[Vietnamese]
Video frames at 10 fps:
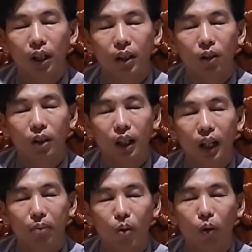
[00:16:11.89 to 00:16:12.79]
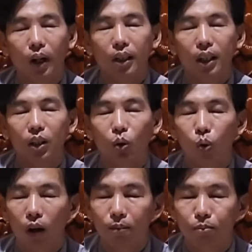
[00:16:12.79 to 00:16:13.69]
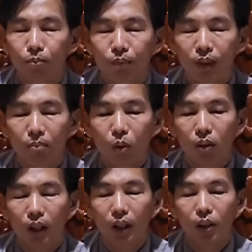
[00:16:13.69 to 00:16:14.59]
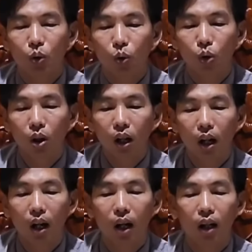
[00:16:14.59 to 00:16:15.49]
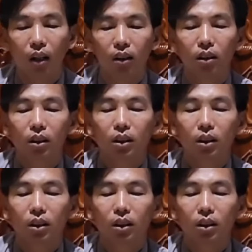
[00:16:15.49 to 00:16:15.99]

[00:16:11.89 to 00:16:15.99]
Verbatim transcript: chuyện nói về một cái vị chúa một vị chúa uh,